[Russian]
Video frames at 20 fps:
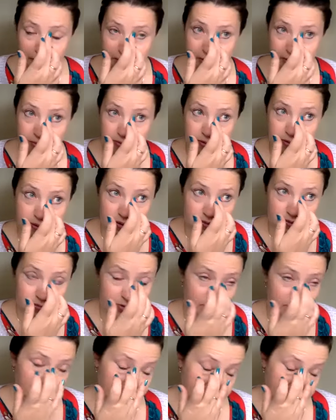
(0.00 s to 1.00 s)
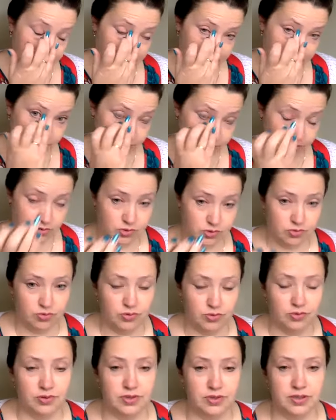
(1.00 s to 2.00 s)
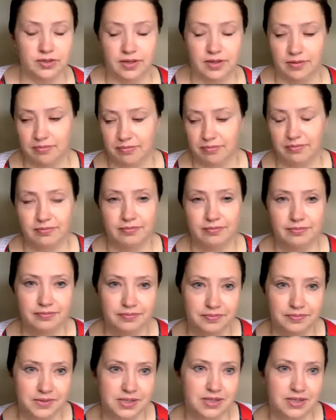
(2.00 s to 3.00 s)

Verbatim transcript: но я уже да, да, да. чую, угу. где там. Да,